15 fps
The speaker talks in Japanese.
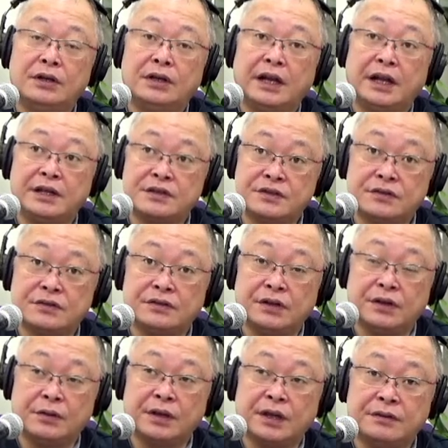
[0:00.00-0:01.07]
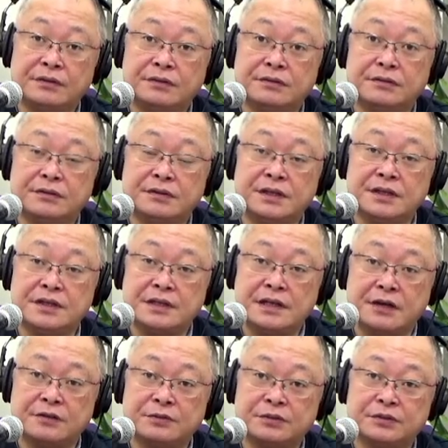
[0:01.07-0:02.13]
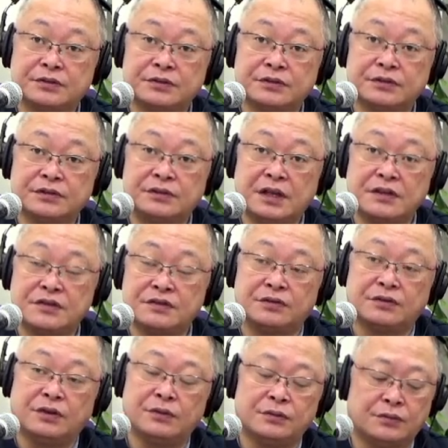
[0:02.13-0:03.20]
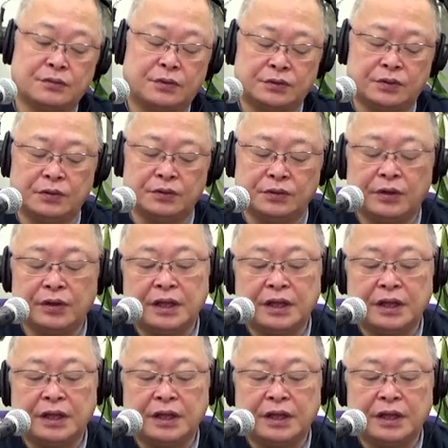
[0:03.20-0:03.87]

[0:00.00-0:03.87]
う練習における禁止薬物摂取ということ